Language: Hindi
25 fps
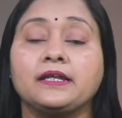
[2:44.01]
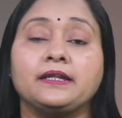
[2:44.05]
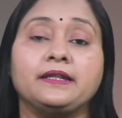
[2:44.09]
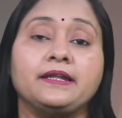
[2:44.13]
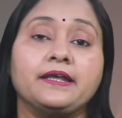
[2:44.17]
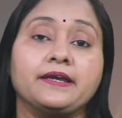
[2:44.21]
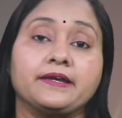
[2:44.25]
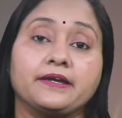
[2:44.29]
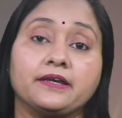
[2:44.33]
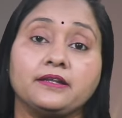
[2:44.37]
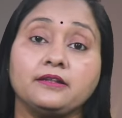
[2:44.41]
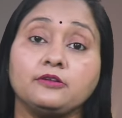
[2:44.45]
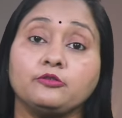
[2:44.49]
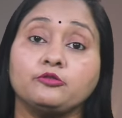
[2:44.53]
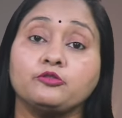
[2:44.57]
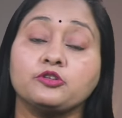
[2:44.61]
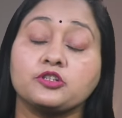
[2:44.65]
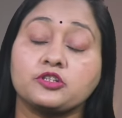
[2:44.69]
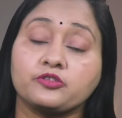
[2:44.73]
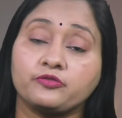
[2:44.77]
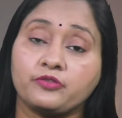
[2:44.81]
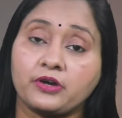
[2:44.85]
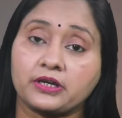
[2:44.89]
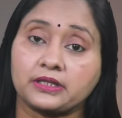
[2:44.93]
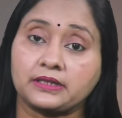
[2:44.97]
लेकिन
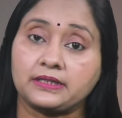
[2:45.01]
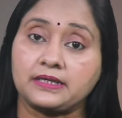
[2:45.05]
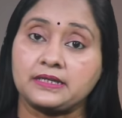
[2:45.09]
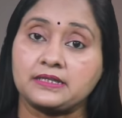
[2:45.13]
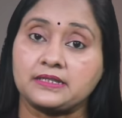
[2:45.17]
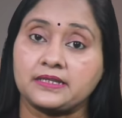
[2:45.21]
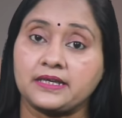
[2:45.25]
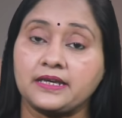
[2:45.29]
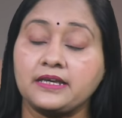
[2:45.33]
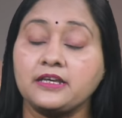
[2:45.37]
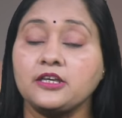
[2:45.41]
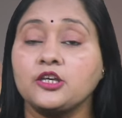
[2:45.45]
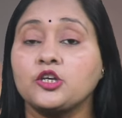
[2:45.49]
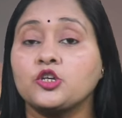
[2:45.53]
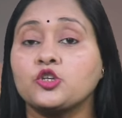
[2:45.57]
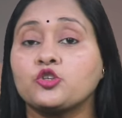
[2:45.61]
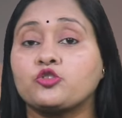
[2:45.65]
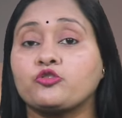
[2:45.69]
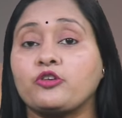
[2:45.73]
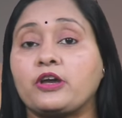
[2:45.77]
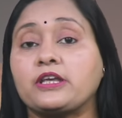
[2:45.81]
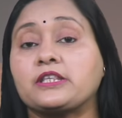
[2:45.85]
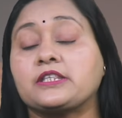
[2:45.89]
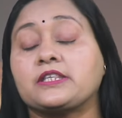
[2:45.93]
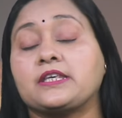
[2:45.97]
उस वक्त इसे
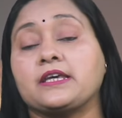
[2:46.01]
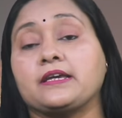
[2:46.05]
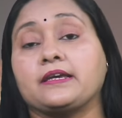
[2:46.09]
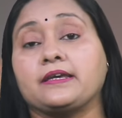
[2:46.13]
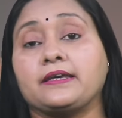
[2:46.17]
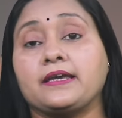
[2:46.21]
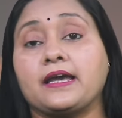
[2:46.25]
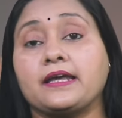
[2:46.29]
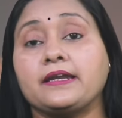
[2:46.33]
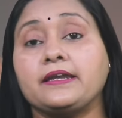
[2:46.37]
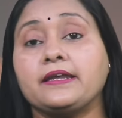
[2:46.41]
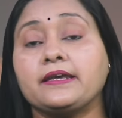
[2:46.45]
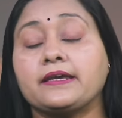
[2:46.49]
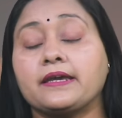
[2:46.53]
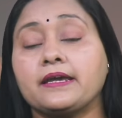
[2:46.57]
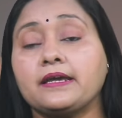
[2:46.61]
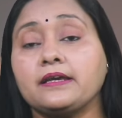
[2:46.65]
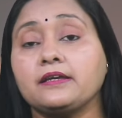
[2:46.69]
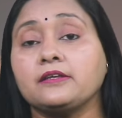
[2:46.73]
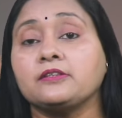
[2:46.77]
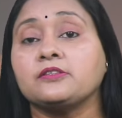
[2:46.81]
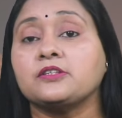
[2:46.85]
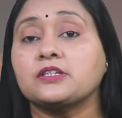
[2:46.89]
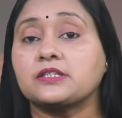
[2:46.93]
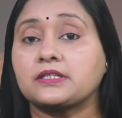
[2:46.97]
स्वैच्छिक यानी कि
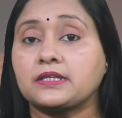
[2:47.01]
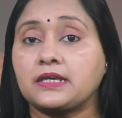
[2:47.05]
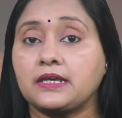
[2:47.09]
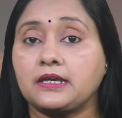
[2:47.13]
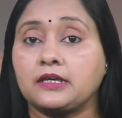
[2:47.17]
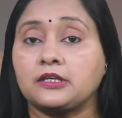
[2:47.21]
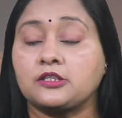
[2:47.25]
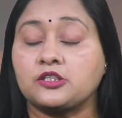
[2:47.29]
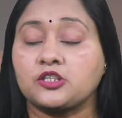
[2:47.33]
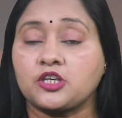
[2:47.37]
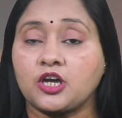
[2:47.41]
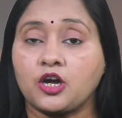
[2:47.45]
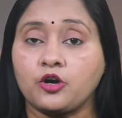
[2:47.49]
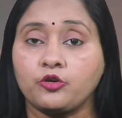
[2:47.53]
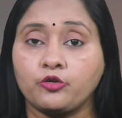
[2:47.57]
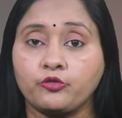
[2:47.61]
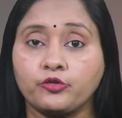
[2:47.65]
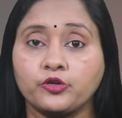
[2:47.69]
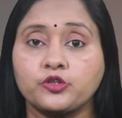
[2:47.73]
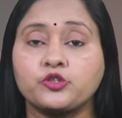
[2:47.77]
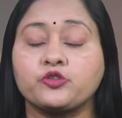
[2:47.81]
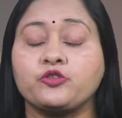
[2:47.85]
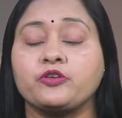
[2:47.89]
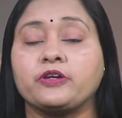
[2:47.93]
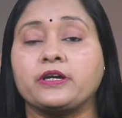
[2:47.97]
जिसकी इच्छा हो
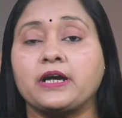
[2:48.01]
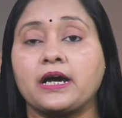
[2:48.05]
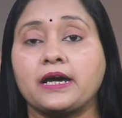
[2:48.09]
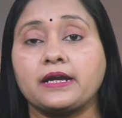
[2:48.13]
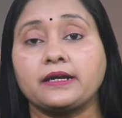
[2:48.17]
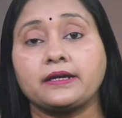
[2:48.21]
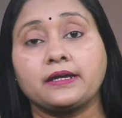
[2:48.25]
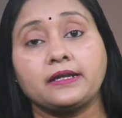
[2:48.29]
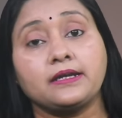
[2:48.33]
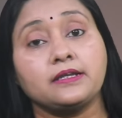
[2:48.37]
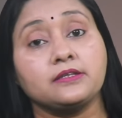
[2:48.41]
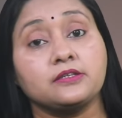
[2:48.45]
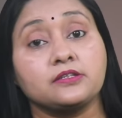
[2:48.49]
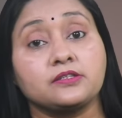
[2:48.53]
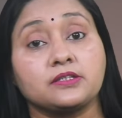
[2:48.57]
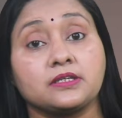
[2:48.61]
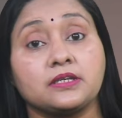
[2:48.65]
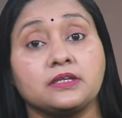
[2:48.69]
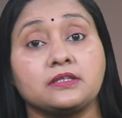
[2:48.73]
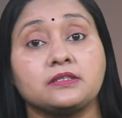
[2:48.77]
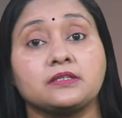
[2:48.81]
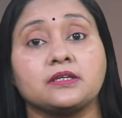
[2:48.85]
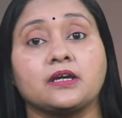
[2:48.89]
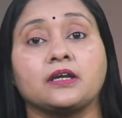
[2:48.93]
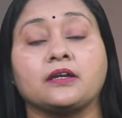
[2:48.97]
वो स्वीकार करे जिसकी
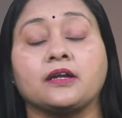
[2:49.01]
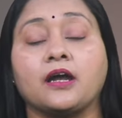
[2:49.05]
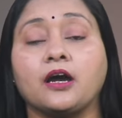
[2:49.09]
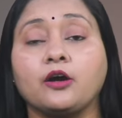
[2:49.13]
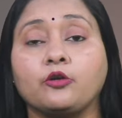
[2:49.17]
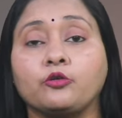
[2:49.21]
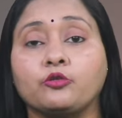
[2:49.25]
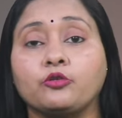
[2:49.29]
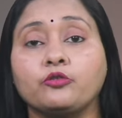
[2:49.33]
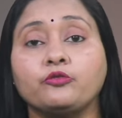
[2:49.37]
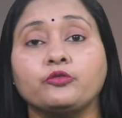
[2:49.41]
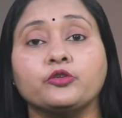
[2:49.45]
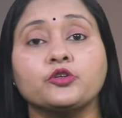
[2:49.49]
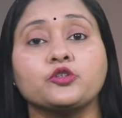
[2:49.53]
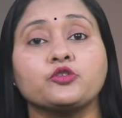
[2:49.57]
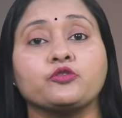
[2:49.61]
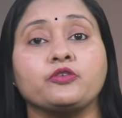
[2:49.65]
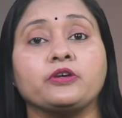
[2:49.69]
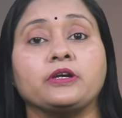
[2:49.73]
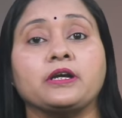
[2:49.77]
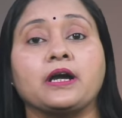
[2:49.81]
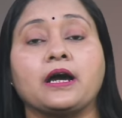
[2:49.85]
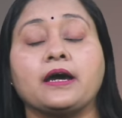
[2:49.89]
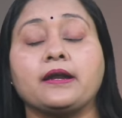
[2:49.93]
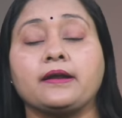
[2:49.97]
इच्छा ना हो वो
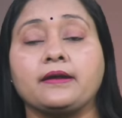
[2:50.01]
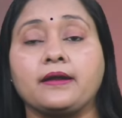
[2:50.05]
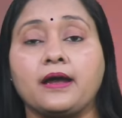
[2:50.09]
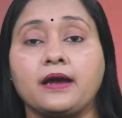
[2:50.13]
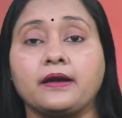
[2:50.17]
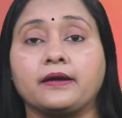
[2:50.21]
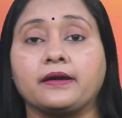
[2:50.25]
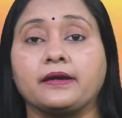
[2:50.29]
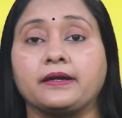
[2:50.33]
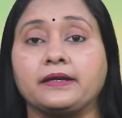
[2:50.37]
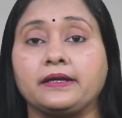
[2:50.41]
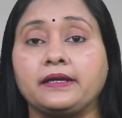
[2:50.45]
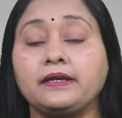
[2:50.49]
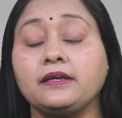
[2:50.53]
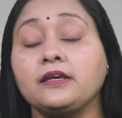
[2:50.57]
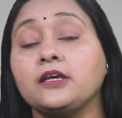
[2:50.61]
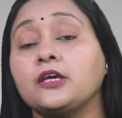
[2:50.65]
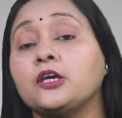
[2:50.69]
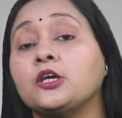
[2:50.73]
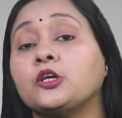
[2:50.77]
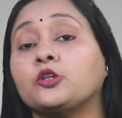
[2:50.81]
स्वीकार ना करे